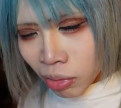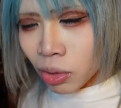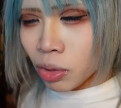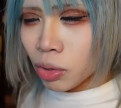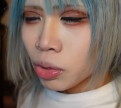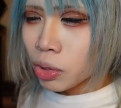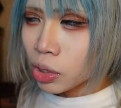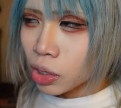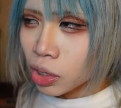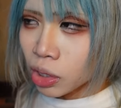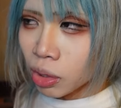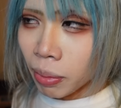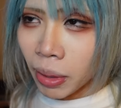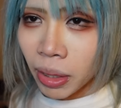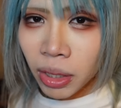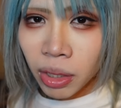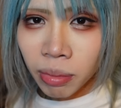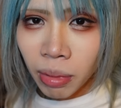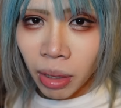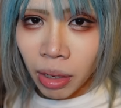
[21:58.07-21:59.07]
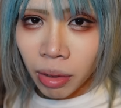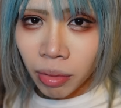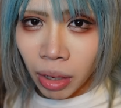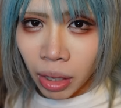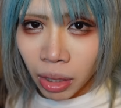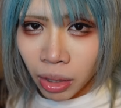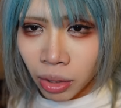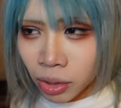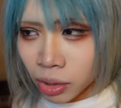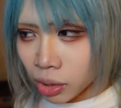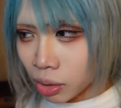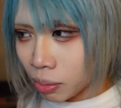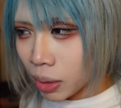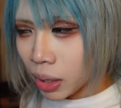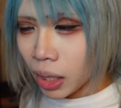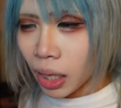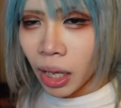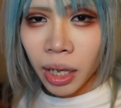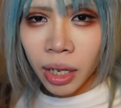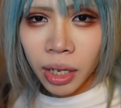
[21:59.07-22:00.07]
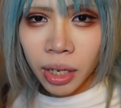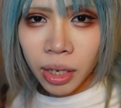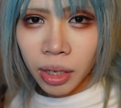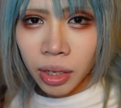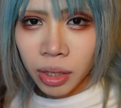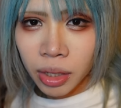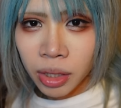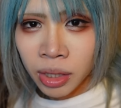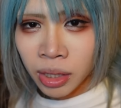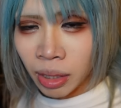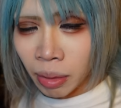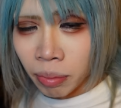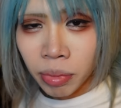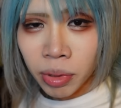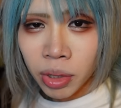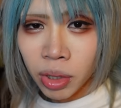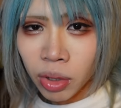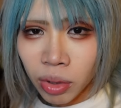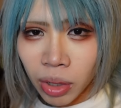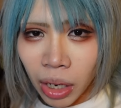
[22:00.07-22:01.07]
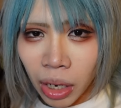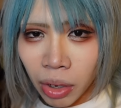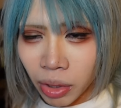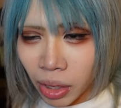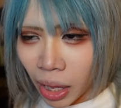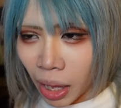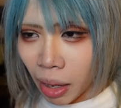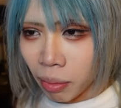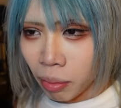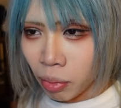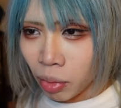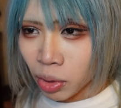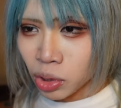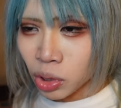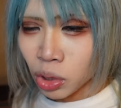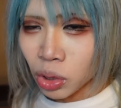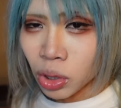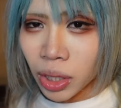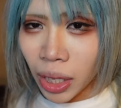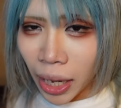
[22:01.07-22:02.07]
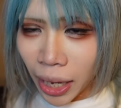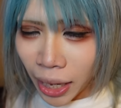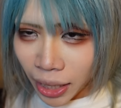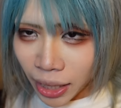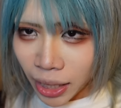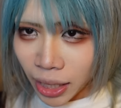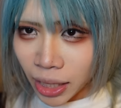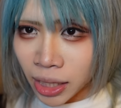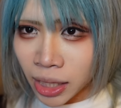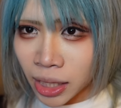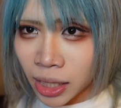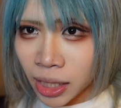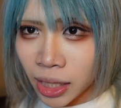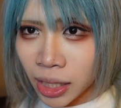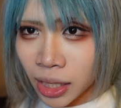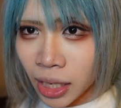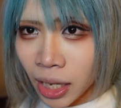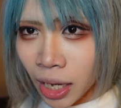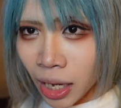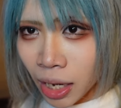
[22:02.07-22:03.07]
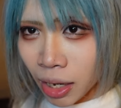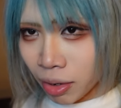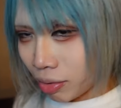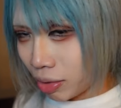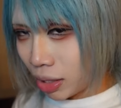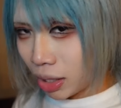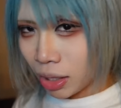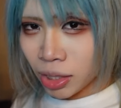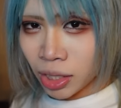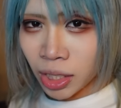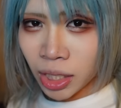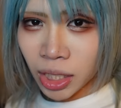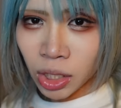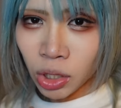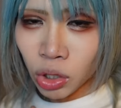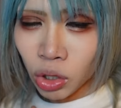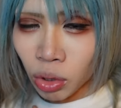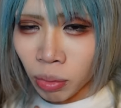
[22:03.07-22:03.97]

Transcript: 普通のバンドマンは車で全部移動なので、もうちょっと大変です。私、ちょっ